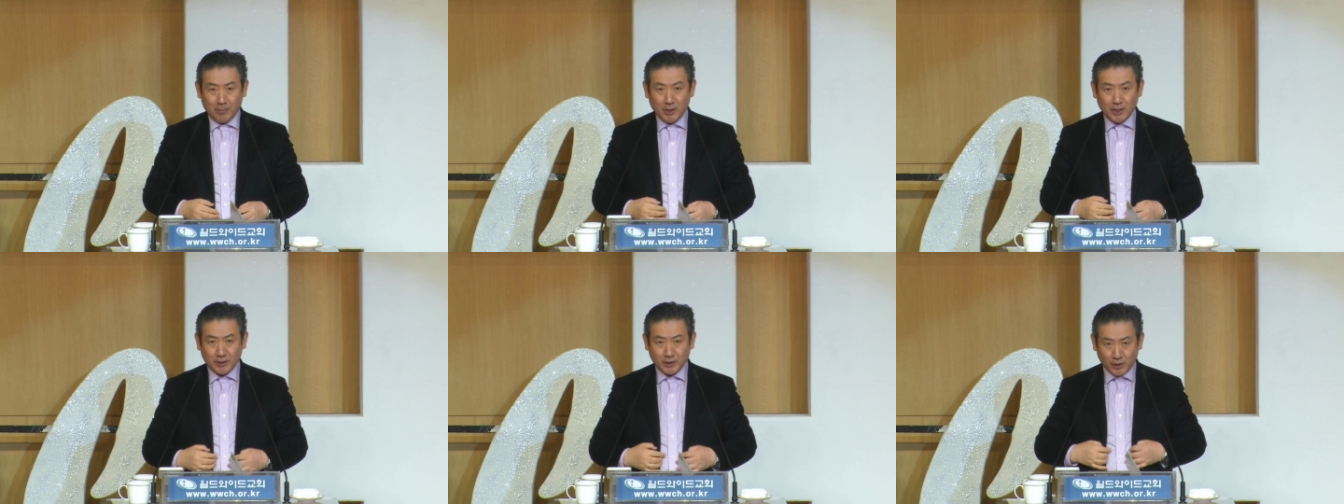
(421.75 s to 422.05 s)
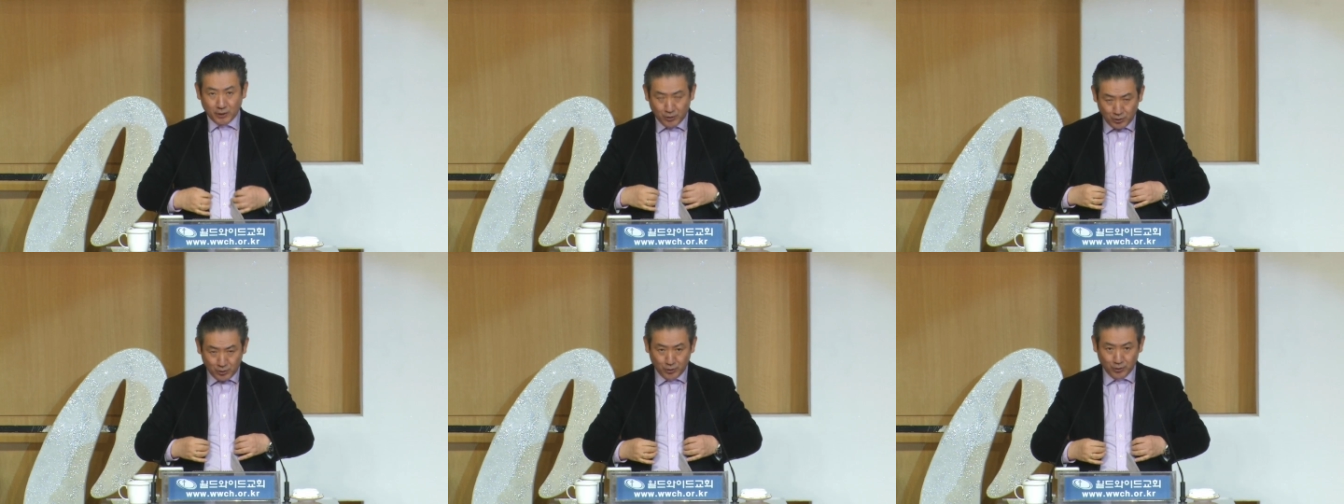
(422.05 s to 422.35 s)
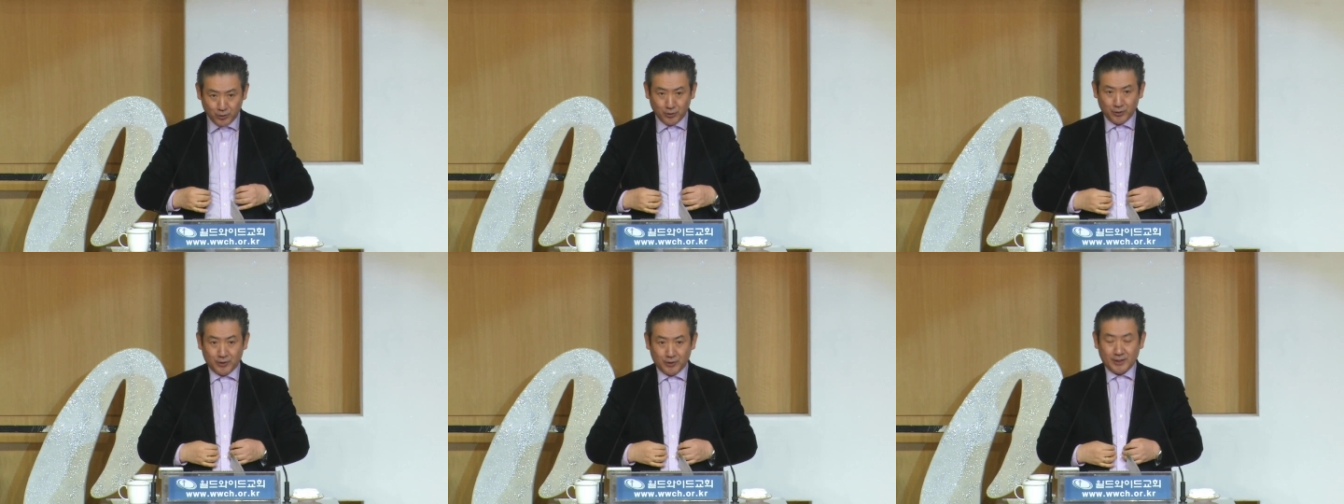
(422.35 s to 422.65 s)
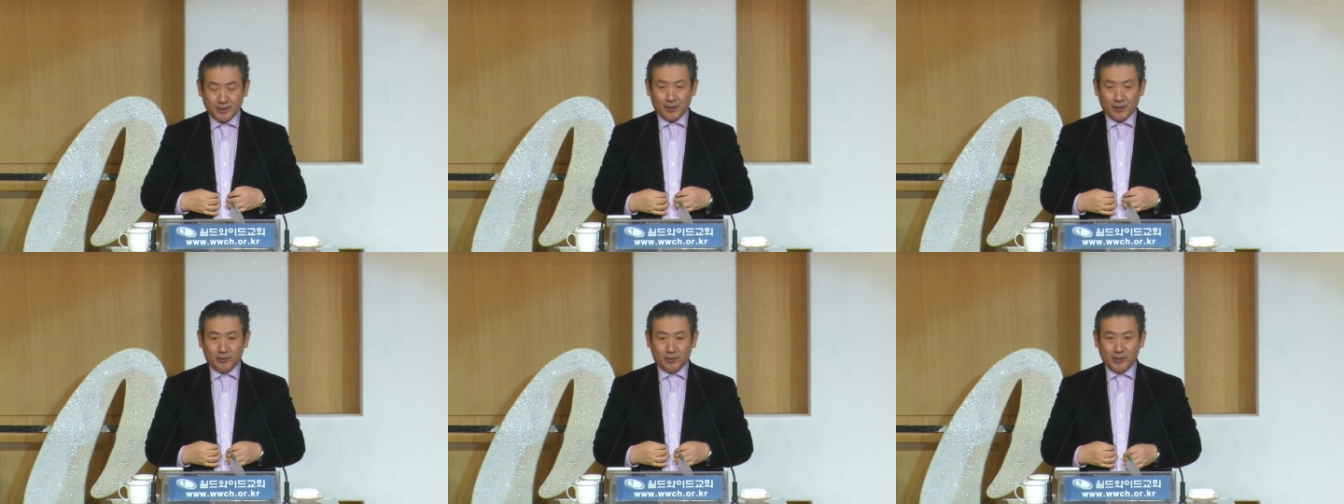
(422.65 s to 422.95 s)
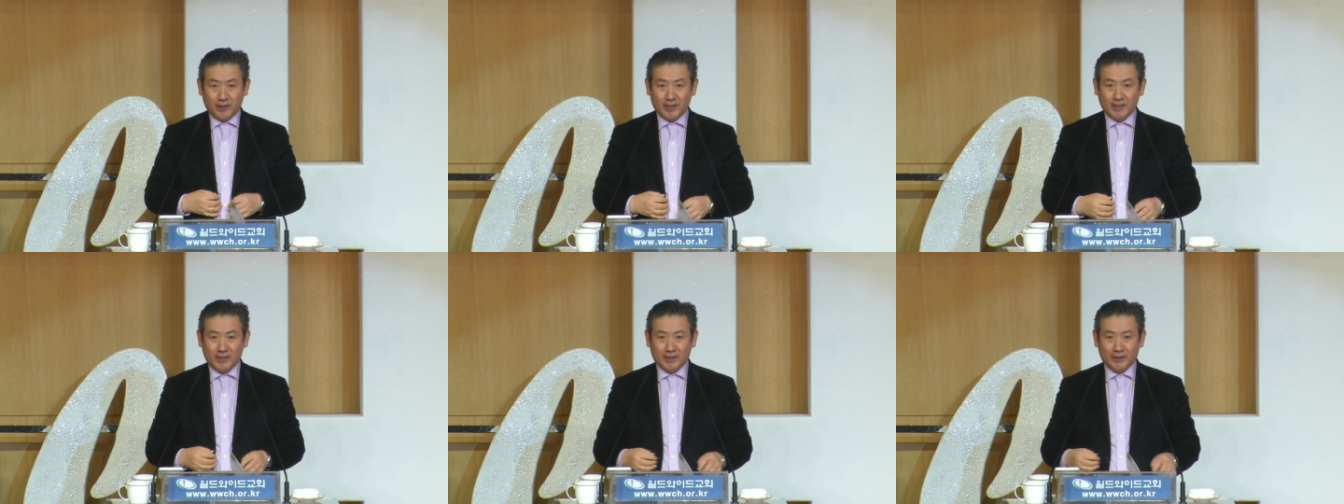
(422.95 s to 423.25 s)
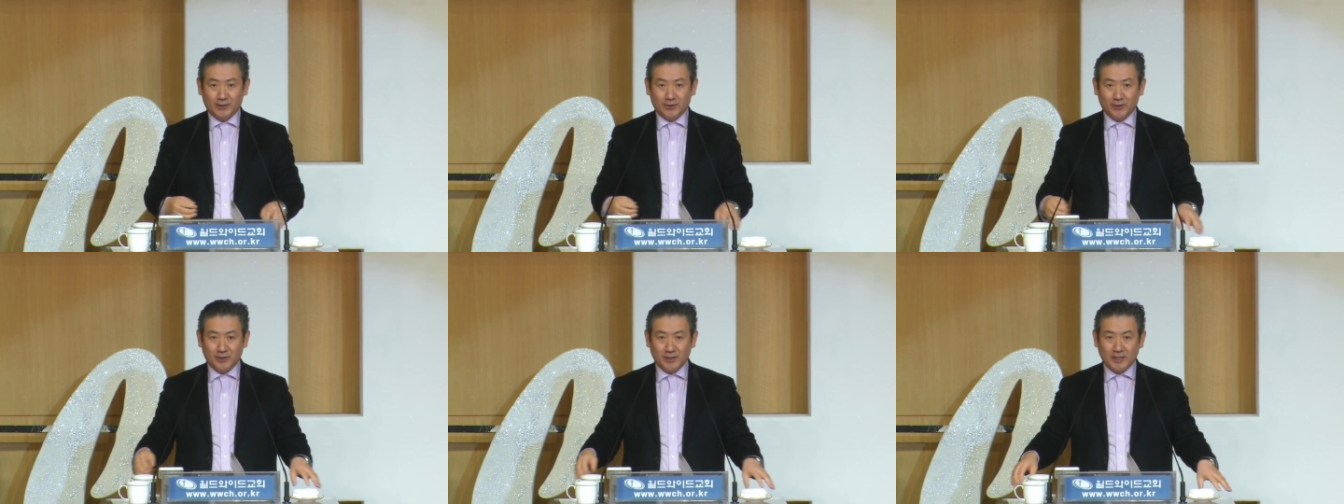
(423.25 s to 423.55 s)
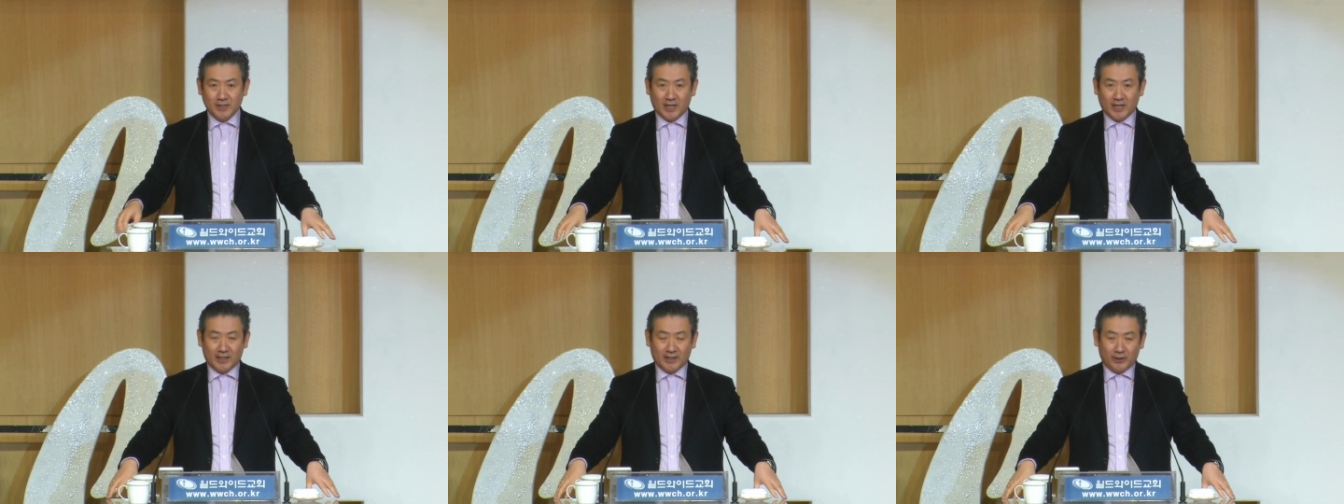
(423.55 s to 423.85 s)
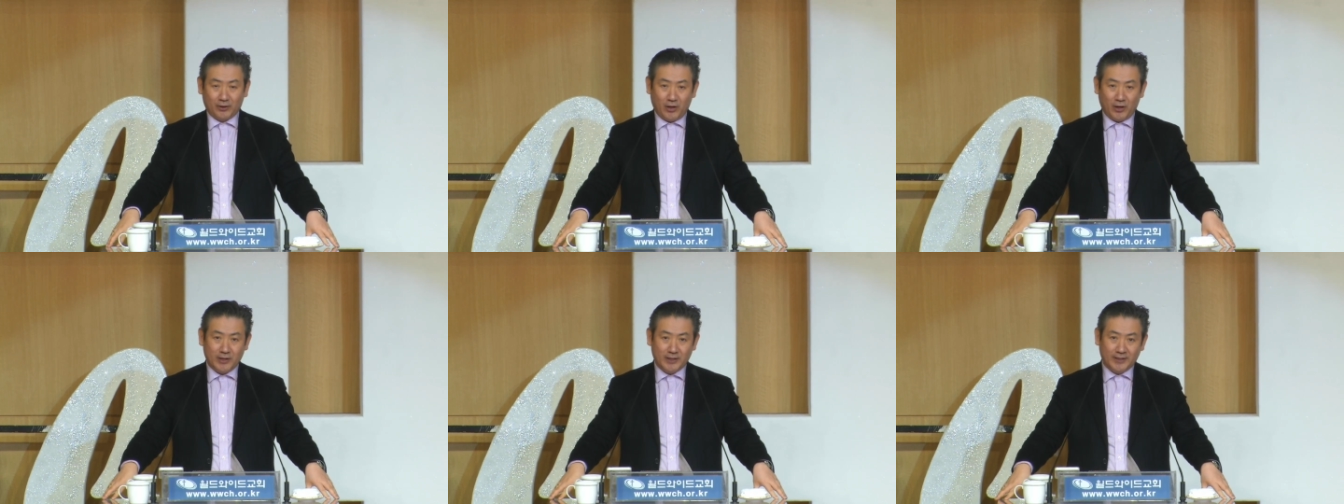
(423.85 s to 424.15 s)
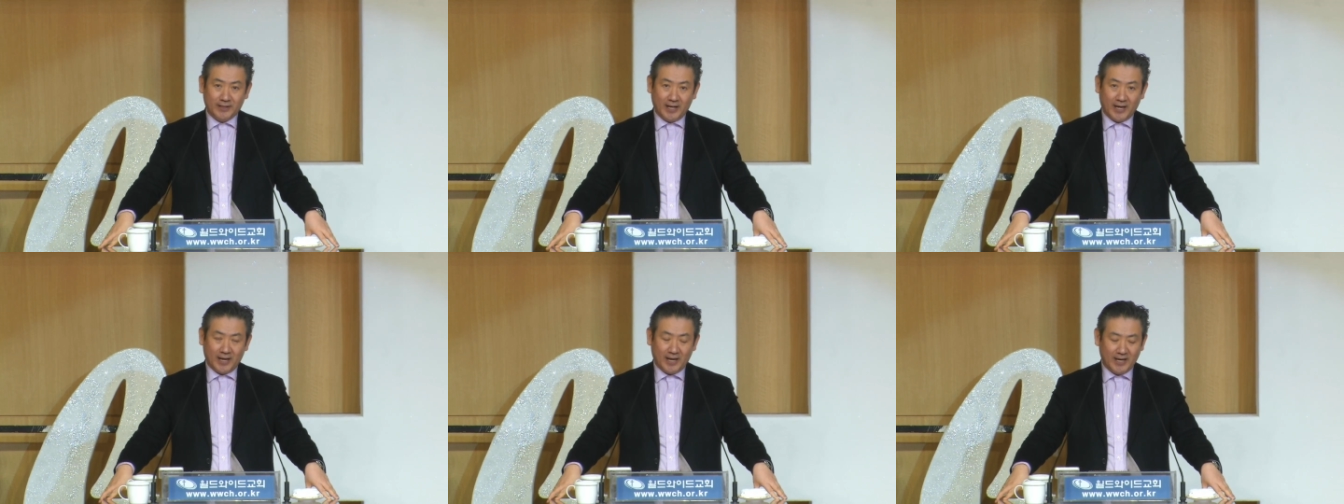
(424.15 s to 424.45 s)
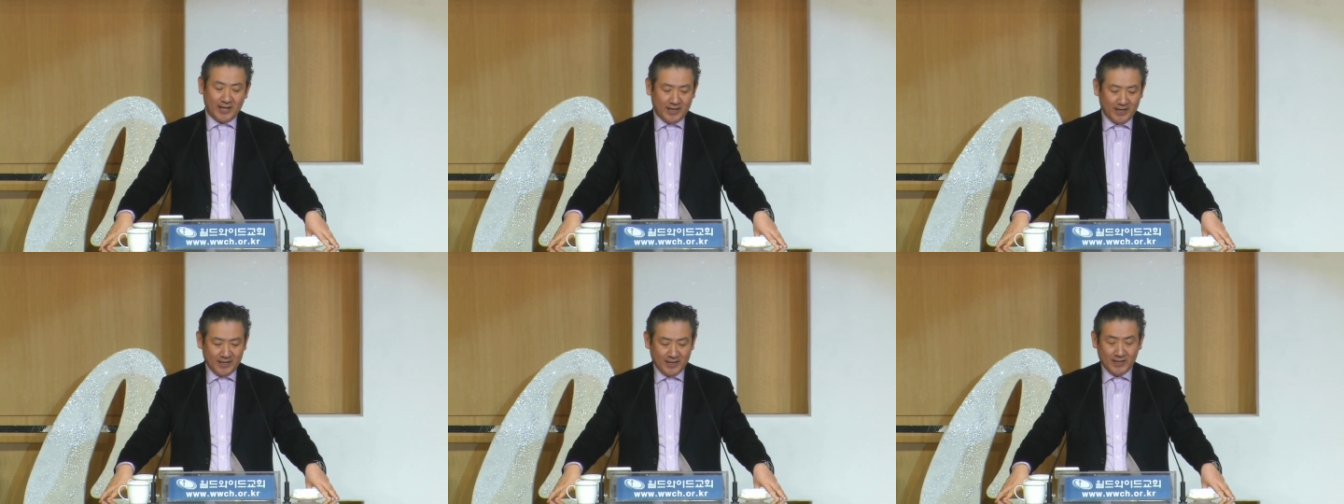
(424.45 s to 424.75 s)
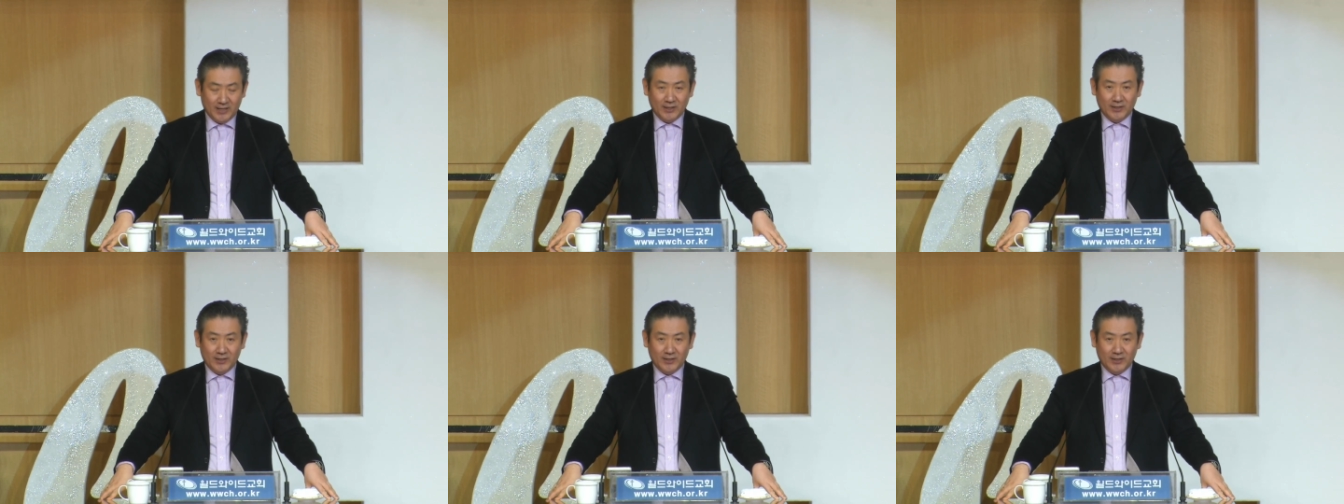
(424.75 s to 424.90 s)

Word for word: 3월 첫 주 이제 오늘 또 시작하게 되는데